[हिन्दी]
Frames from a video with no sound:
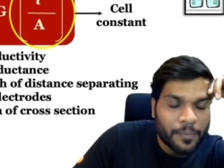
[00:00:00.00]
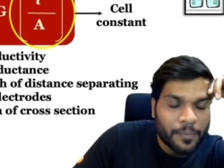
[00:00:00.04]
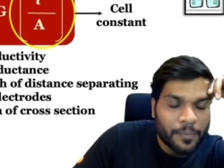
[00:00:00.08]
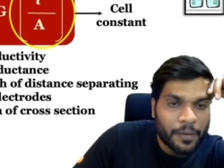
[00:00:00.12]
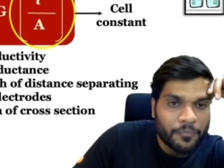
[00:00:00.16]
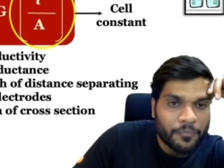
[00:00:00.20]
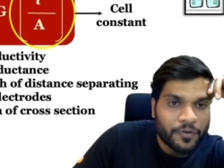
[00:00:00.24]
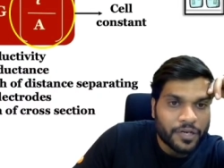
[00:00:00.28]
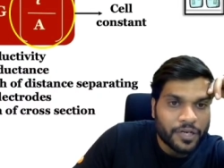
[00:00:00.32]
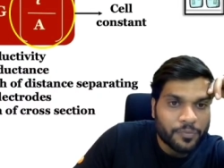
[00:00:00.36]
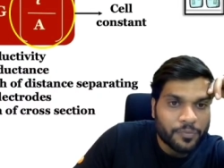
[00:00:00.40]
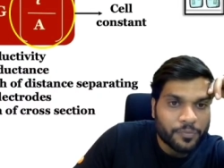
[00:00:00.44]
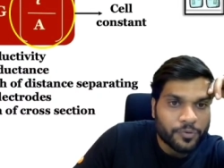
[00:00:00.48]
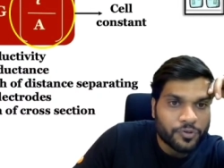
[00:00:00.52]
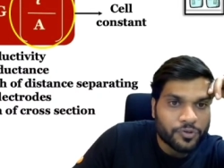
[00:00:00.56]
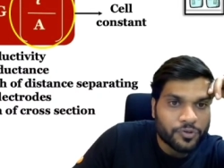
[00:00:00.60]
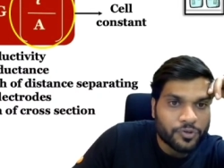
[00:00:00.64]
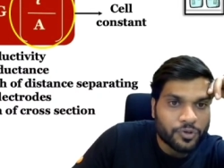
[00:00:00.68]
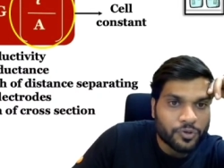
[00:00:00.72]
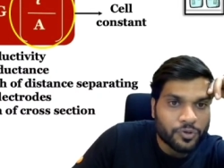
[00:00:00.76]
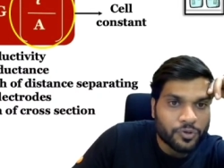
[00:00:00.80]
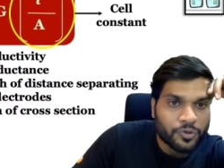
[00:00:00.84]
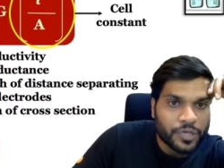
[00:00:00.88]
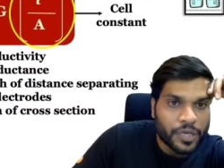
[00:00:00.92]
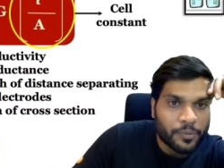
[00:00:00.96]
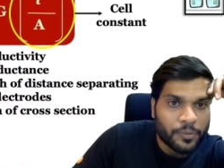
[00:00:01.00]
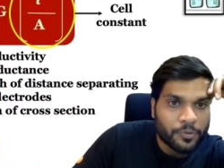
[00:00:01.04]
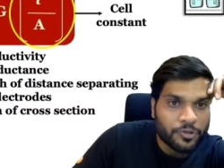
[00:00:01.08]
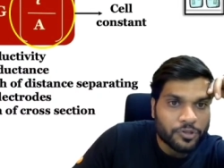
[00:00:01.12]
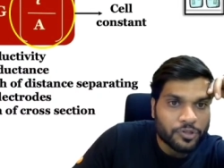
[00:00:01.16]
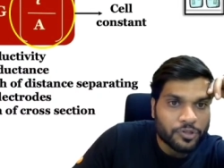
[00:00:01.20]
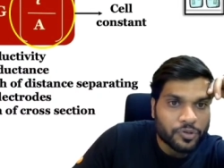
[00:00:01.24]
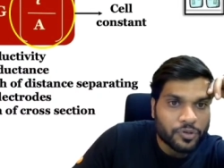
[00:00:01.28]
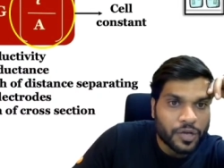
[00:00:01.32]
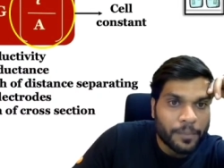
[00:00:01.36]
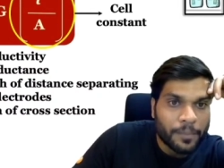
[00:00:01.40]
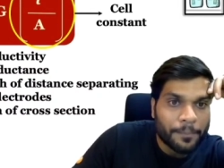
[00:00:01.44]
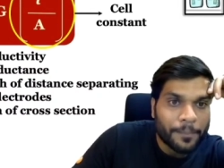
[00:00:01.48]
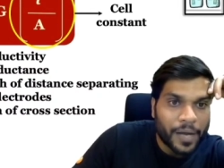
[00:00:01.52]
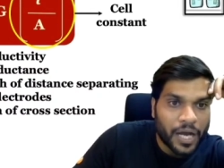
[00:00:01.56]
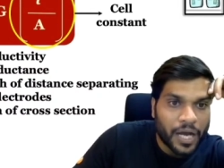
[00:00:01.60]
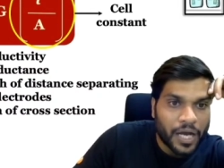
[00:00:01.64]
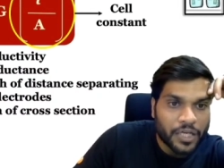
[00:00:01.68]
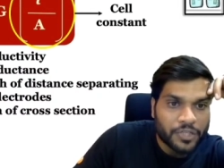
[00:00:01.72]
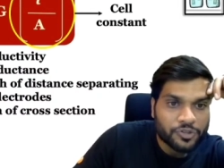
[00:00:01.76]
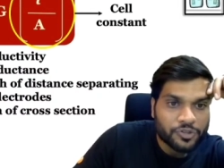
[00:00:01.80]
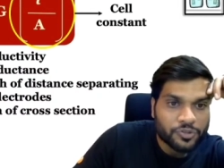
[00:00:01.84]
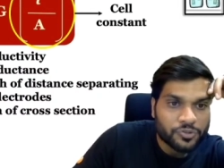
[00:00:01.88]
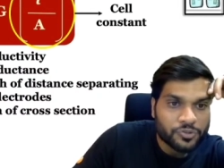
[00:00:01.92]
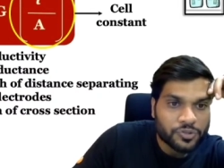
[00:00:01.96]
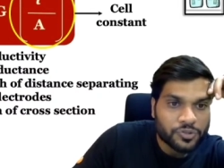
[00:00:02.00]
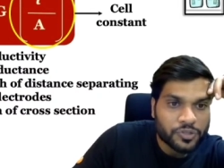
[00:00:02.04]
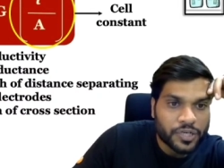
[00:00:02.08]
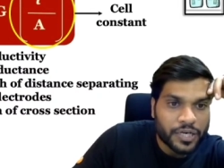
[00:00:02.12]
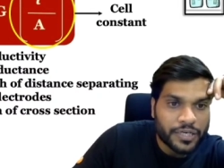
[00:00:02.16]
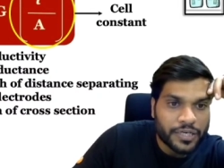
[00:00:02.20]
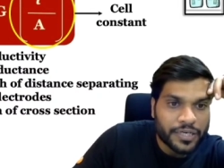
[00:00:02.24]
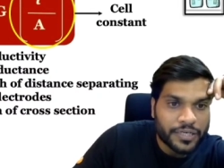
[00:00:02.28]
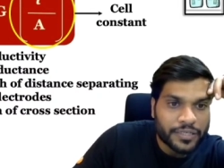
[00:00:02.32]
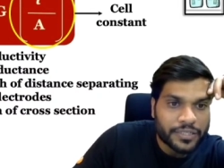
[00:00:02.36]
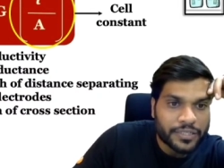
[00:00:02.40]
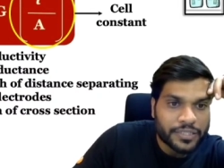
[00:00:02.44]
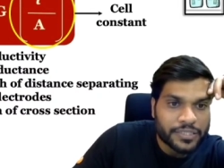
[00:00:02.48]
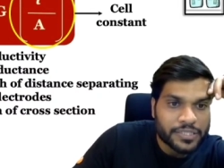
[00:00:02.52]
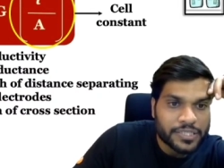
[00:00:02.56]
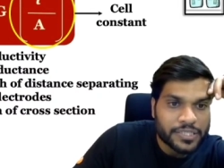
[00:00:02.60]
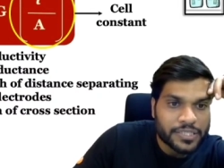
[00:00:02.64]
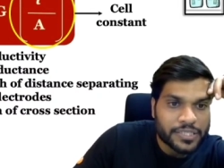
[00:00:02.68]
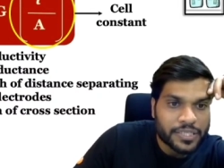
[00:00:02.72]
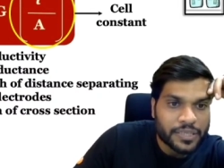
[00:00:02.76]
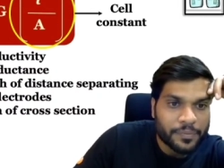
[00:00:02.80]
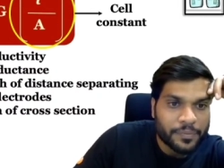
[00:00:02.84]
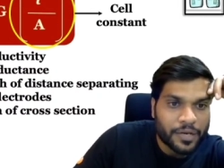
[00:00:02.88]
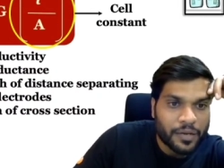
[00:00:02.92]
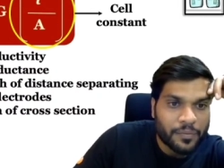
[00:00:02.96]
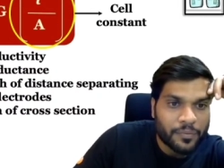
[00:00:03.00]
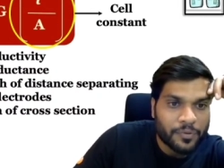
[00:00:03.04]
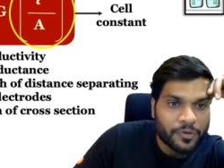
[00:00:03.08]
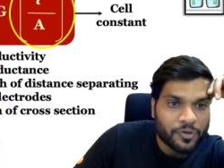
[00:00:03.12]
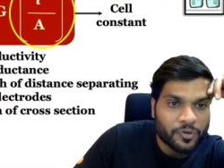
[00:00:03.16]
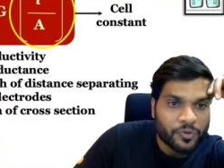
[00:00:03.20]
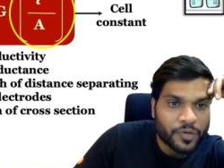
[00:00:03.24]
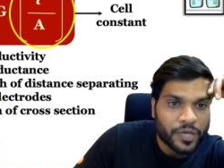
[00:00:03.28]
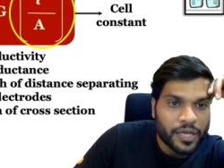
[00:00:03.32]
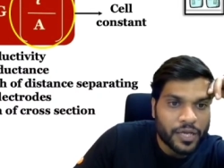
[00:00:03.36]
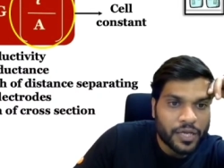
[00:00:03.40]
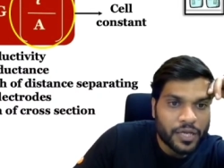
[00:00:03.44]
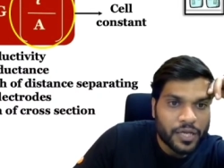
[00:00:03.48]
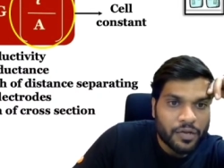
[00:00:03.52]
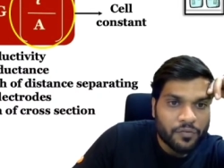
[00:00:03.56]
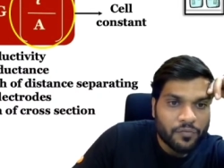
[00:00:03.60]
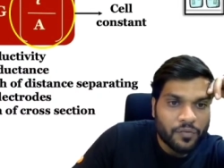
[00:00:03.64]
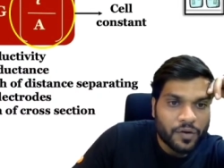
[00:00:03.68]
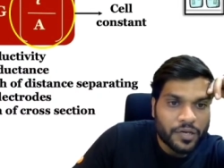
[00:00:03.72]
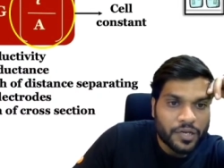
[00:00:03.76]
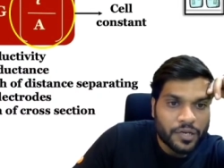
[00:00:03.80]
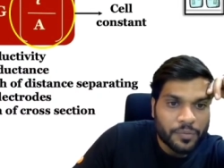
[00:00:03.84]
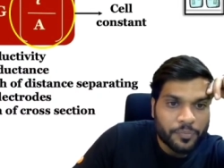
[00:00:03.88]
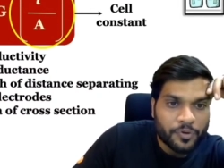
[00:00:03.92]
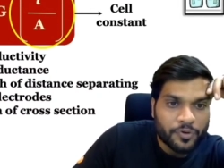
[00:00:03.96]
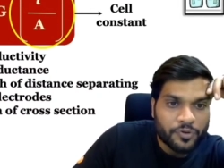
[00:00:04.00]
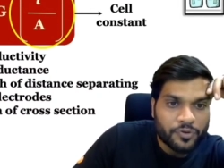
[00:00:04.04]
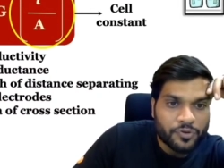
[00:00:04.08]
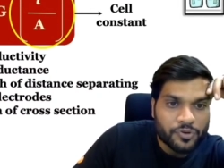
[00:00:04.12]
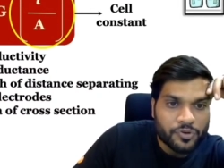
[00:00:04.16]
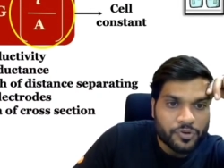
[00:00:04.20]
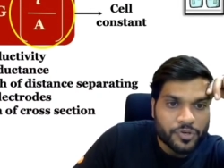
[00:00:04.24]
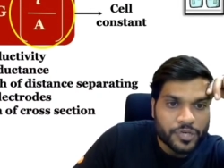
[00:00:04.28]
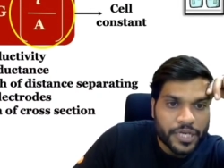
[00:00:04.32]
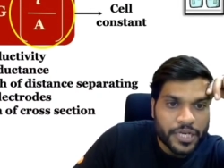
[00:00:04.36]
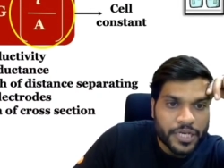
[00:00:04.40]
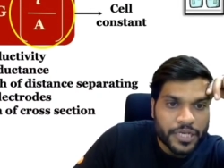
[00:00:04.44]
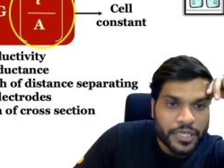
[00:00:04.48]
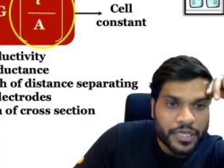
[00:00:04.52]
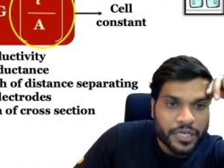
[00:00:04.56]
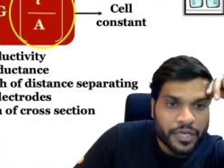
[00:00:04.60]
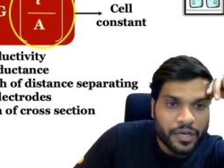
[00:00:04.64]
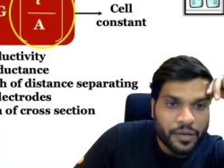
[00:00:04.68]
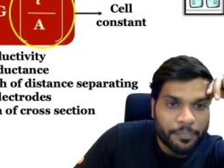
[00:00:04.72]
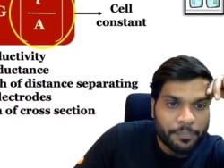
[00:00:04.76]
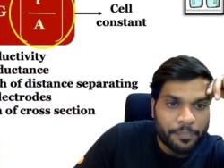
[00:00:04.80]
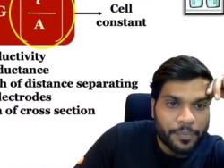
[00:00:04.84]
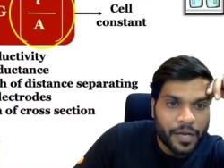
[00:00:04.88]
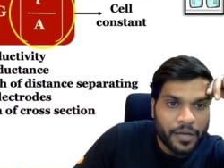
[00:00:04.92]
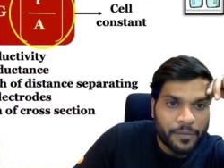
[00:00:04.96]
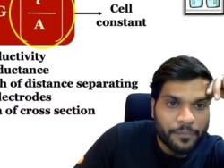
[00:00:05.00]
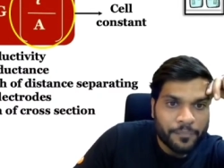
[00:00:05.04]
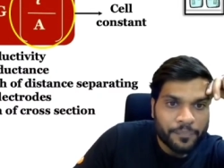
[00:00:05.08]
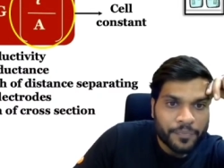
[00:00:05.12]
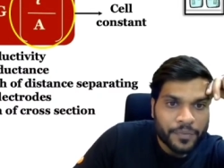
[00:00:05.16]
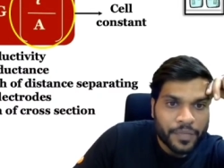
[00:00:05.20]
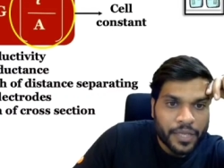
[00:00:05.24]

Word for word: अब आप वन अपॉन रो को क्या बोलते हो कप्पा तो कंडक्टेंस किसके बराबर हो गया वन अपॉन रो यानी कि कप्पा